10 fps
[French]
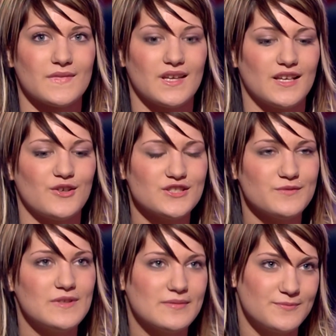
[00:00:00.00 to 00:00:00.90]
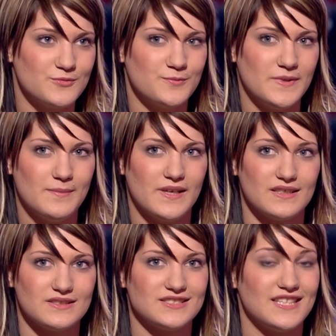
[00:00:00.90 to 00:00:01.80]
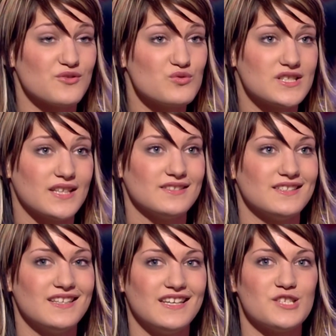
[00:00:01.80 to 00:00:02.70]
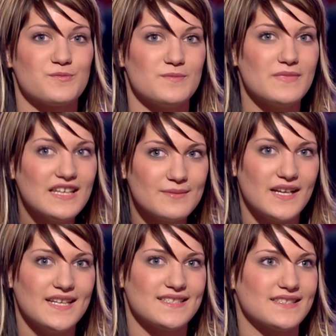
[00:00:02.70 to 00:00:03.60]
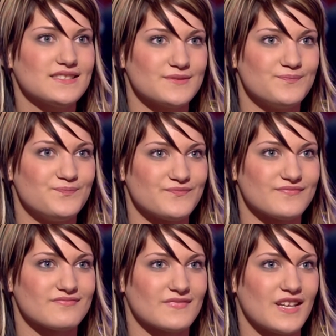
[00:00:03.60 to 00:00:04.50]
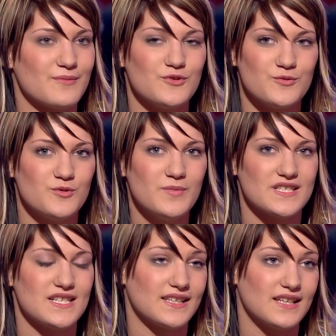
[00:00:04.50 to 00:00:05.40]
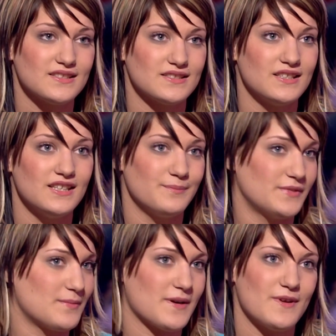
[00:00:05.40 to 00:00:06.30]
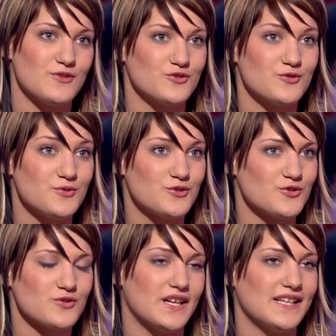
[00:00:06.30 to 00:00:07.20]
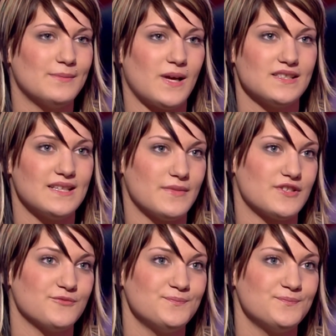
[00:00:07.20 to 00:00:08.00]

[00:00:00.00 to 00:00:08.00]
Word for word: Et quand j'ai vu la petite poupée, ben, je la touchais. Puis, il me l'a laissée. Et puis, depuis, ben, je la garde. Puis après, ben, depuis ce jour-là, il est parti de la maison.